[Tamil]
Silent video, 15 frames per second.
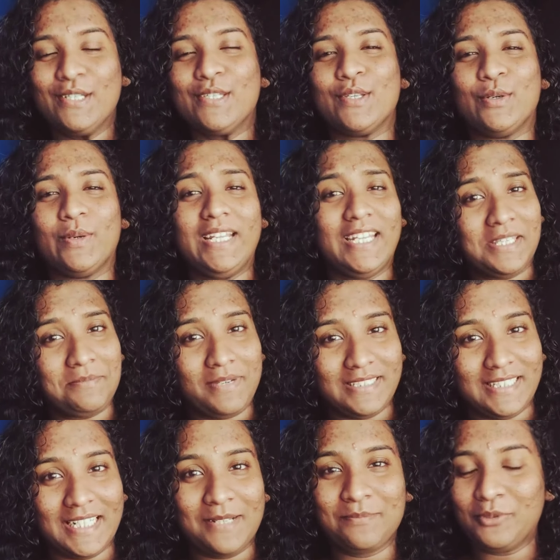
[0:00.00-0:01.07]
ஸோ இன்னைக்கு
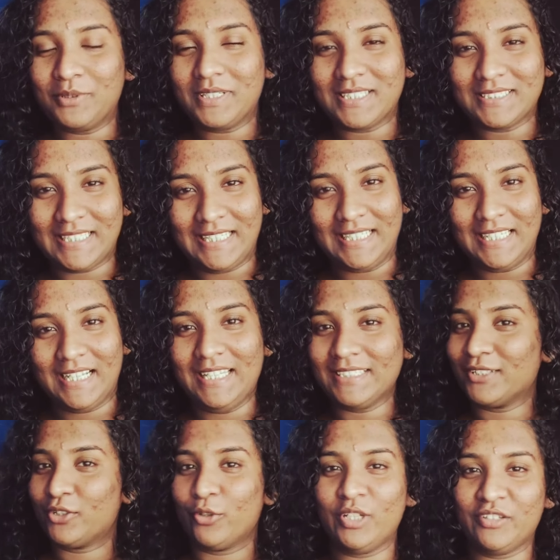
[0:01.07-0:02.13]
பார்த்தீங்கன்னா பொங்கலுக்கு தலைநாள்
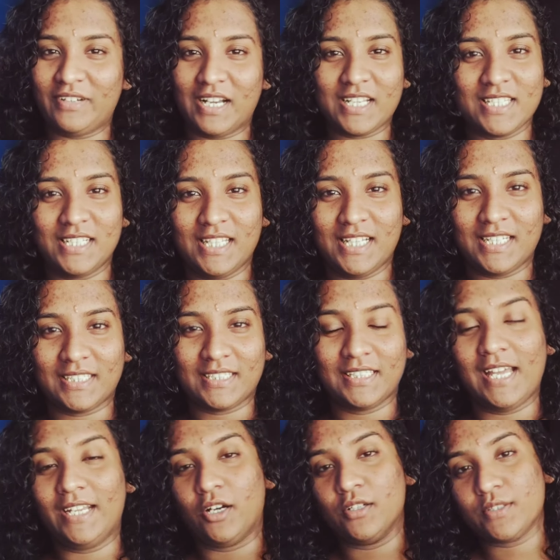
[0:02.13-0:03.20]
எங்கள் கோவில் ஃபங்க்ஷன்லாம் இருக்குது
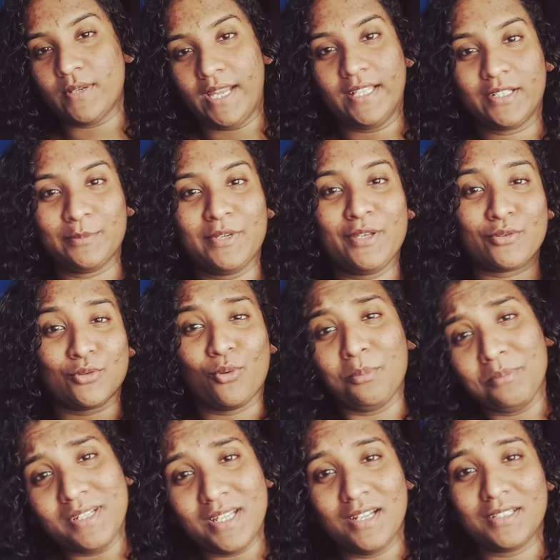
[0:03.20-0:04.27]
அண்ட் ஆல்சோ எனக்குமே ரொம்ப
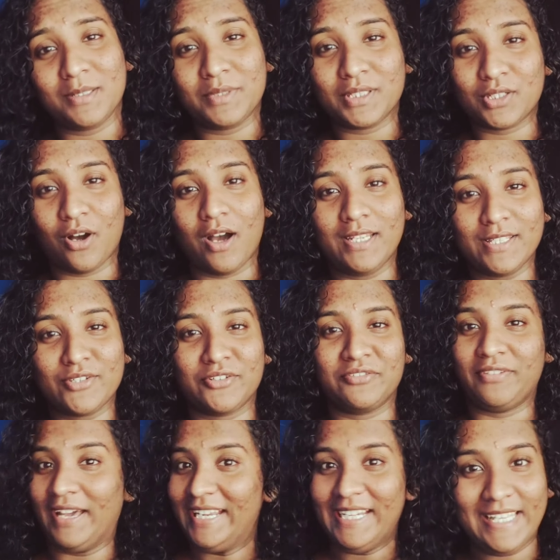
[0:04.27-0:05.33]
நாளுக்கு அப்புறம் காலேஜ் ஒரு
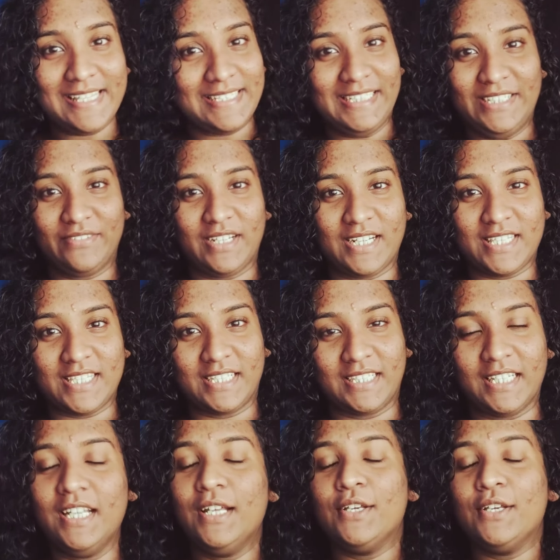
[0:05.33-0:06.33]
ஃபைவ் டேஸ் லீவ் கிடச்சிருக்கு